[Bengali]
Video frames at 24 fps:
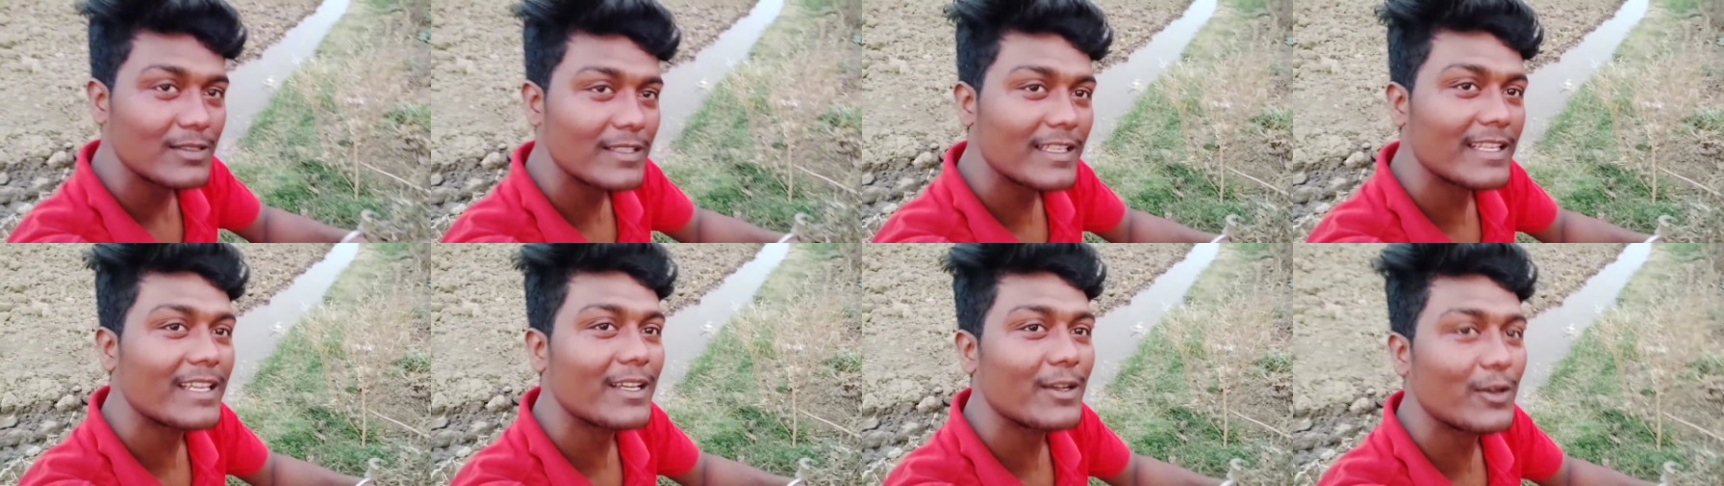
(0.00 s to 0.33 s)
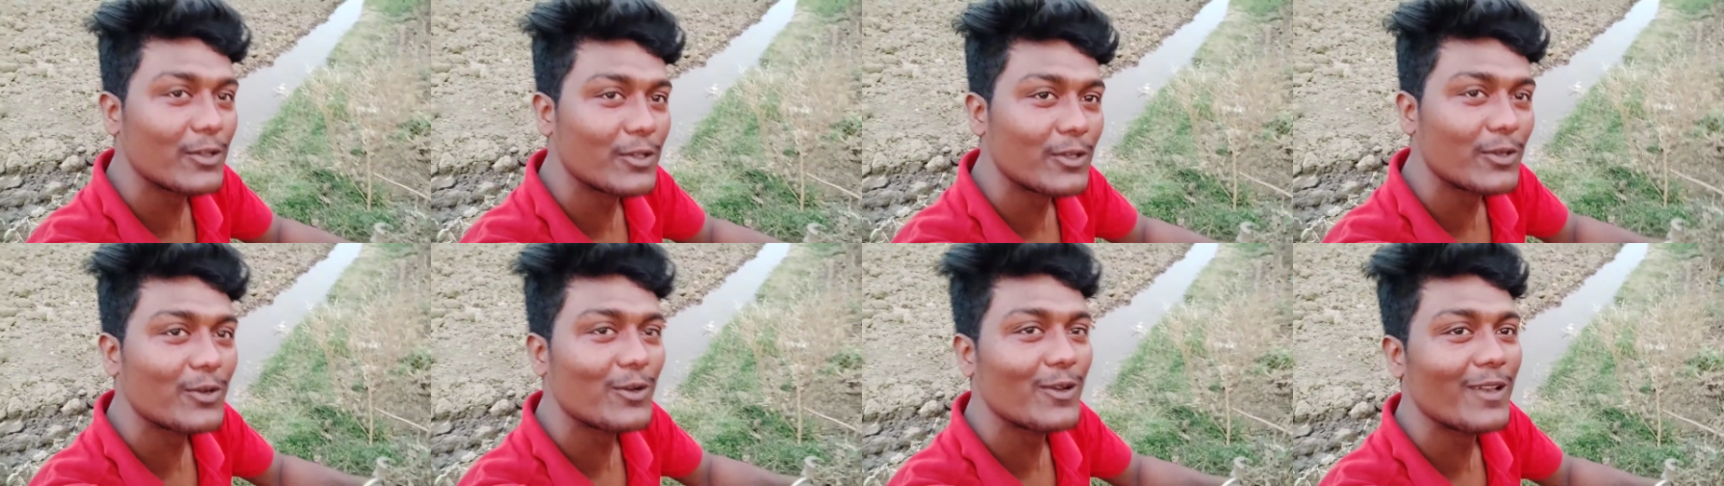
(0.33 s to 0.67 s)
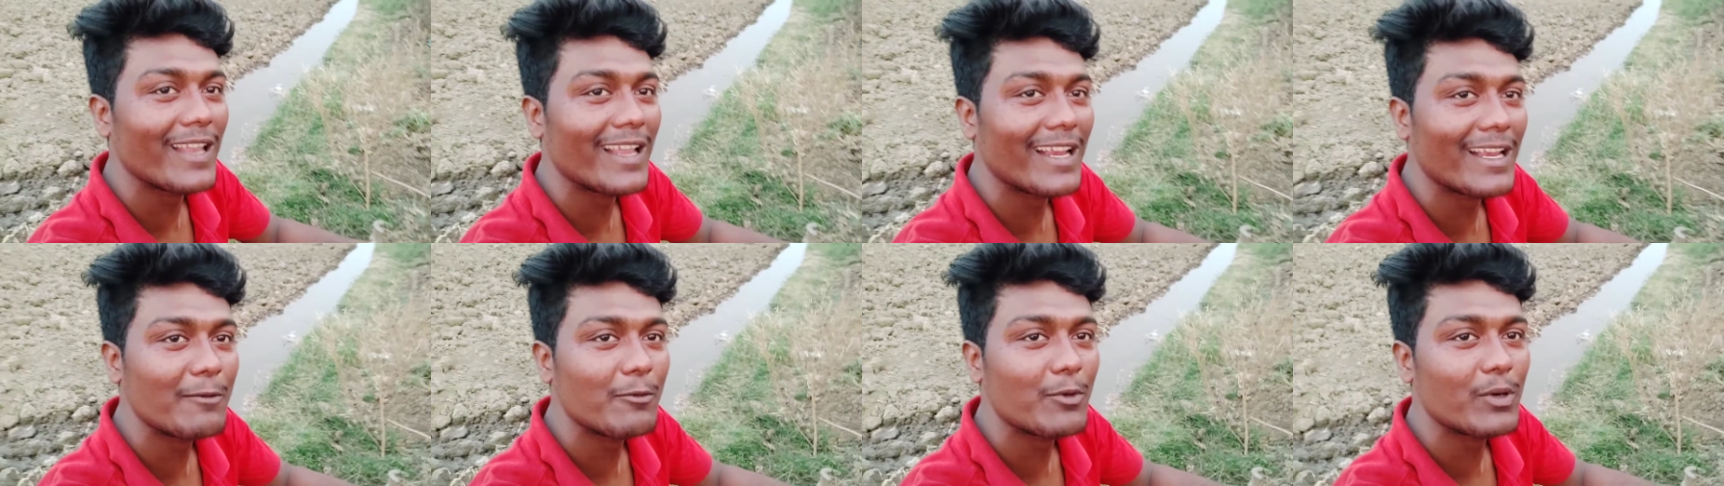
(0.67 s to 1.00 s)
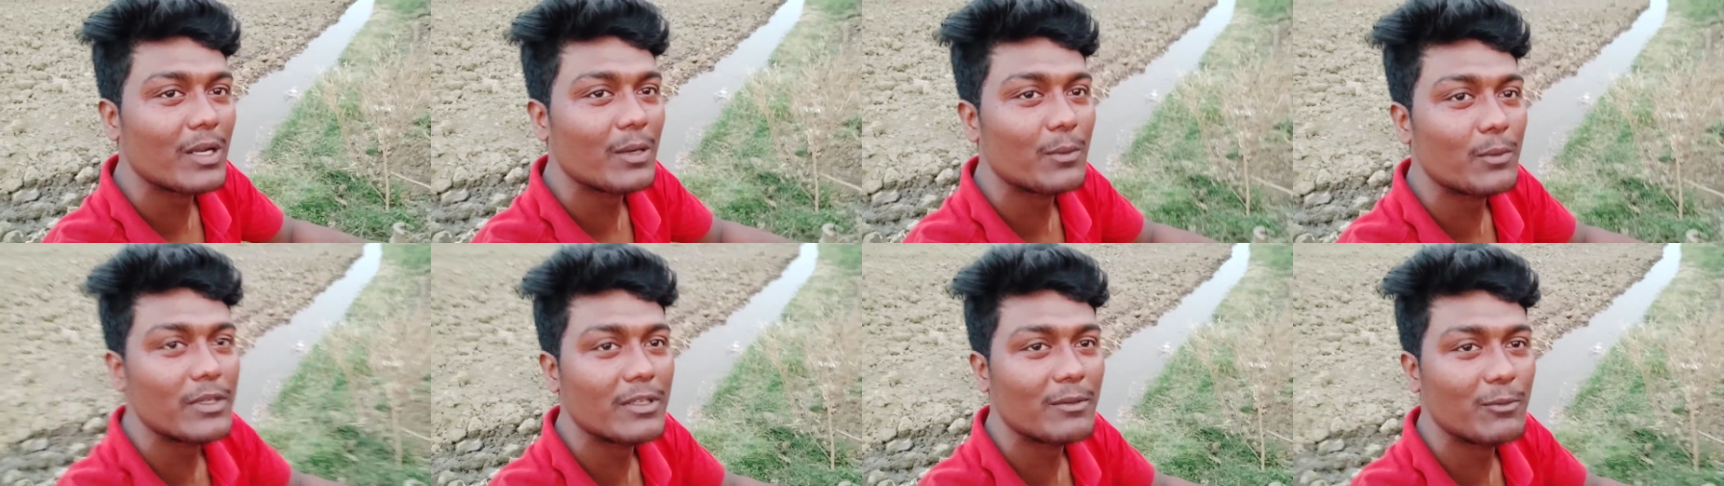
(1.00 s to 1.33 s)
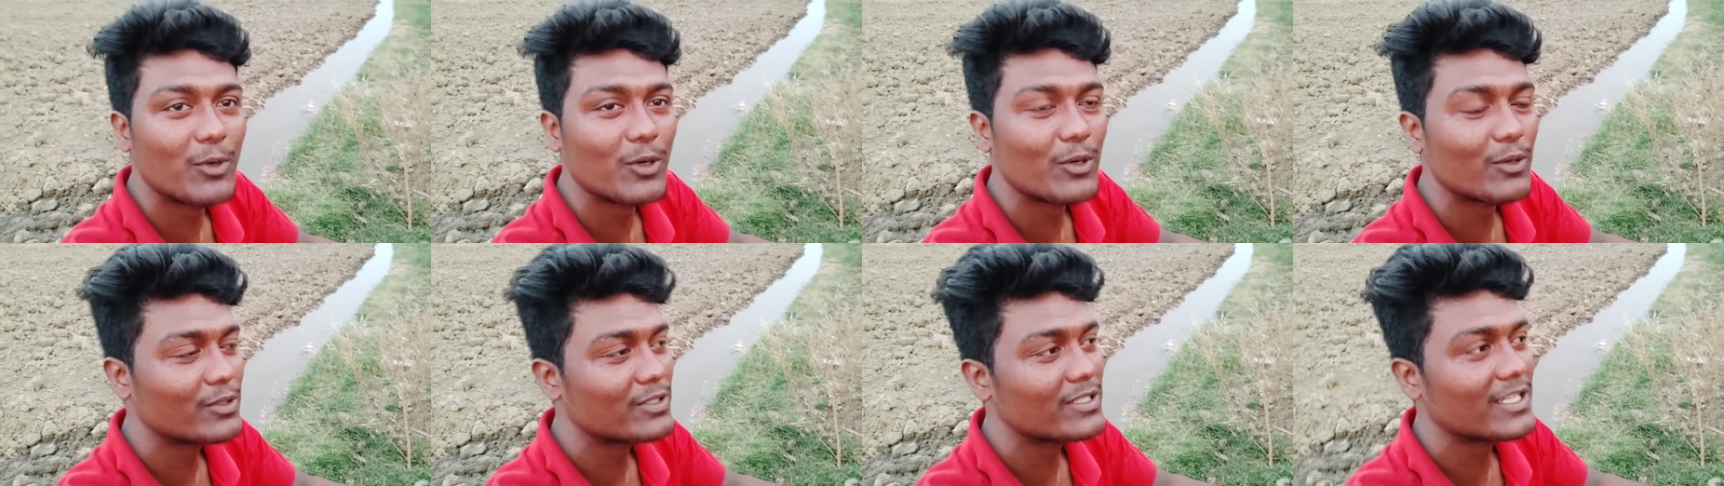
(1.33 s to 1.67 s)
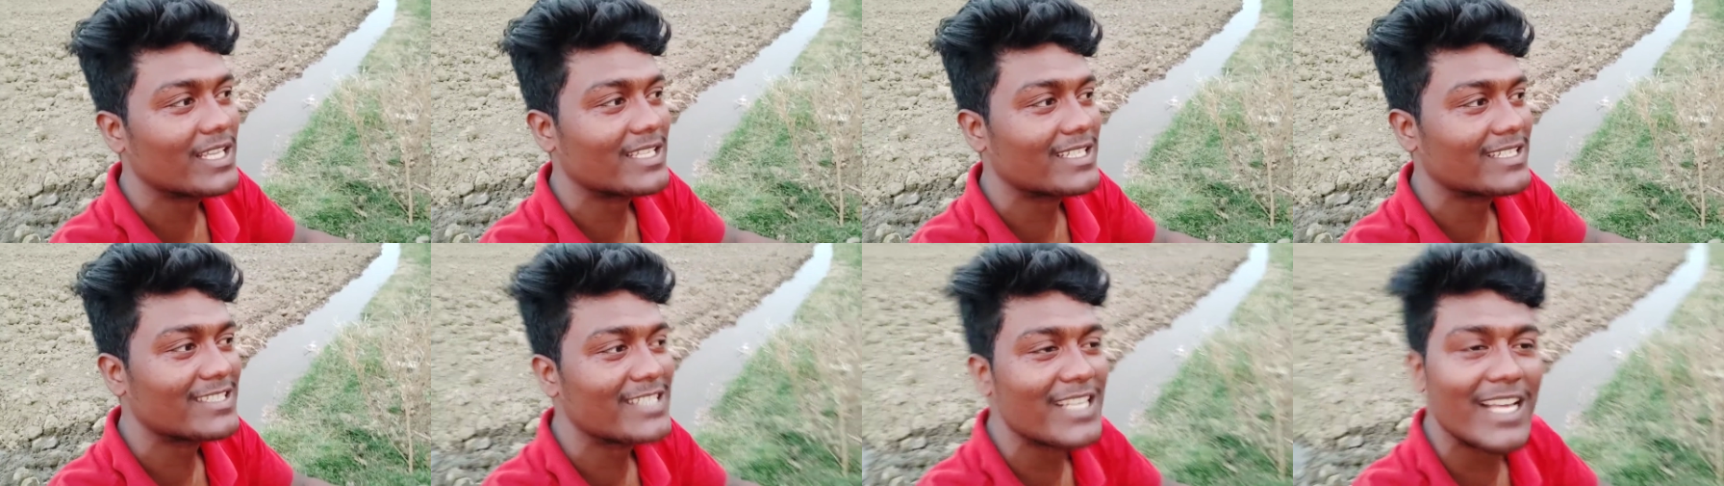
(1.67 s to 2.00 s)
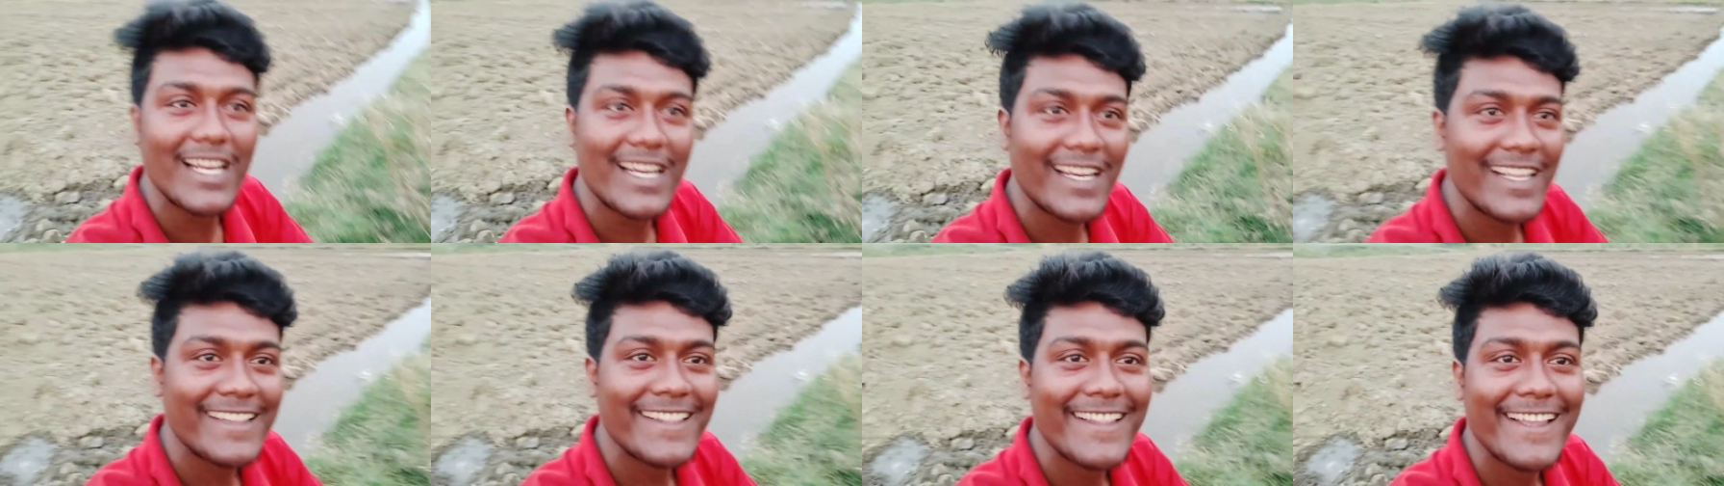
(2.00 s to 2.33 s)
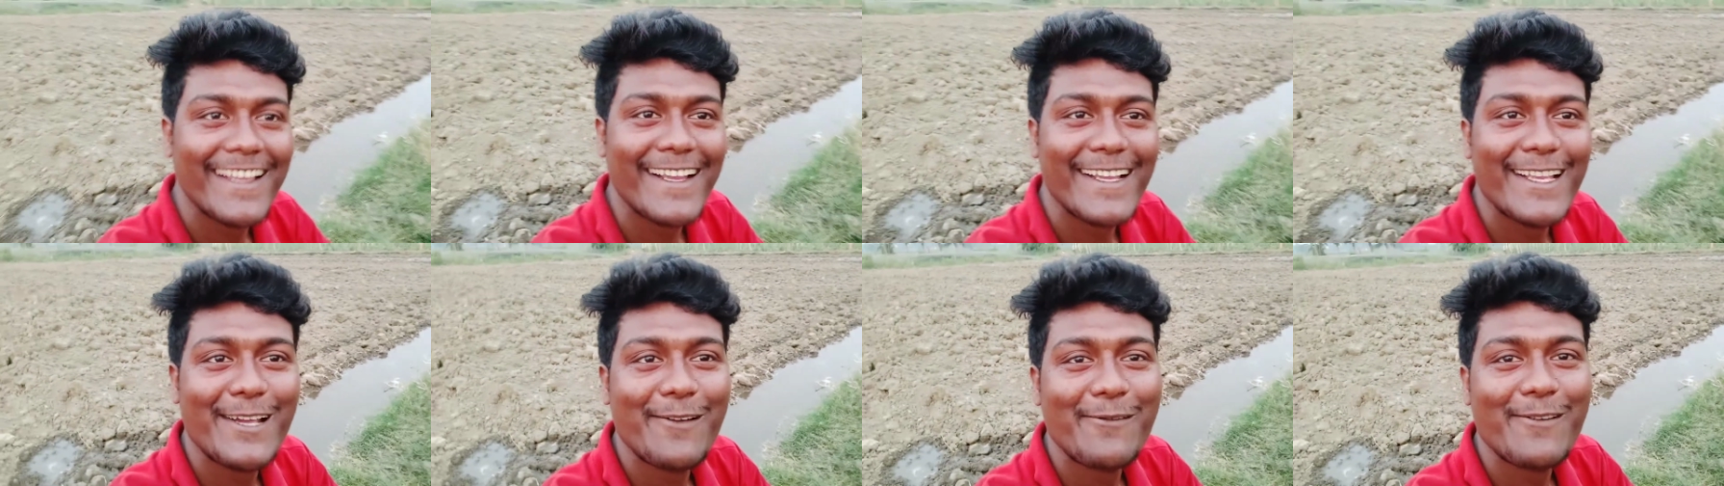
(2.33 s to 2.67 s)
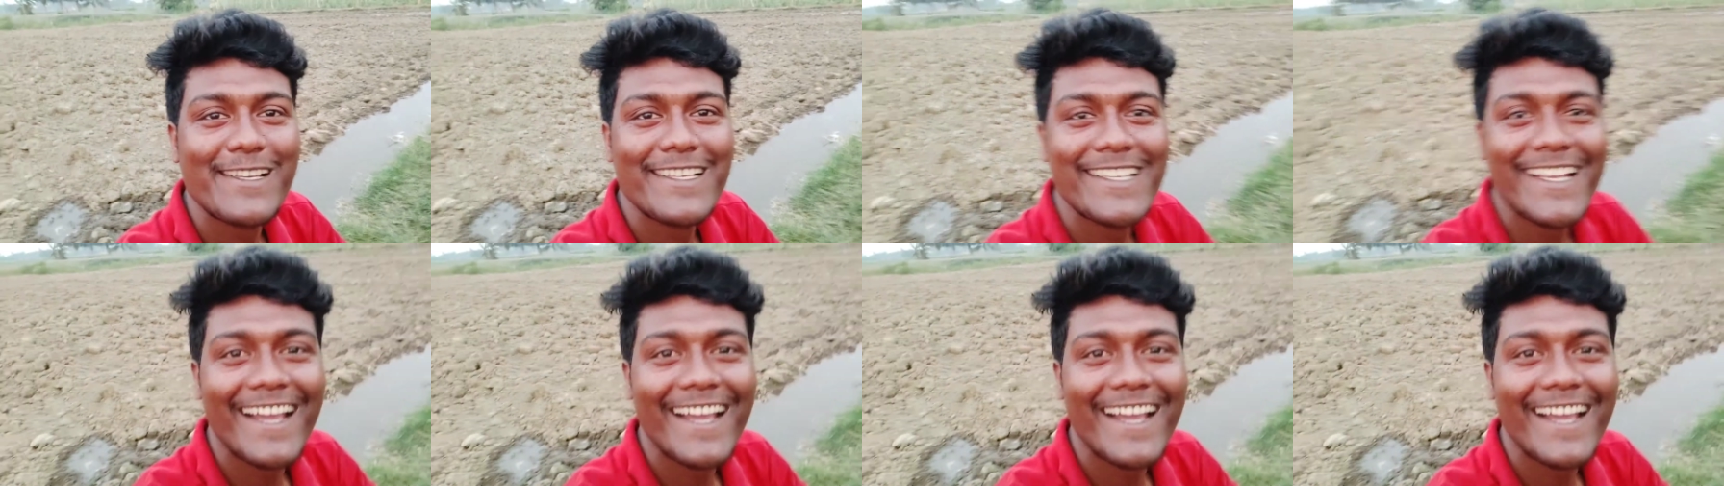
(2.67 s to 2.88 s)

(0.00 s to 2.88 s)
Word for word: দেখি কতক্ষণ লাগে মোটামুটি মনে হচ্ছে আজকে সারাত লেগে যাবে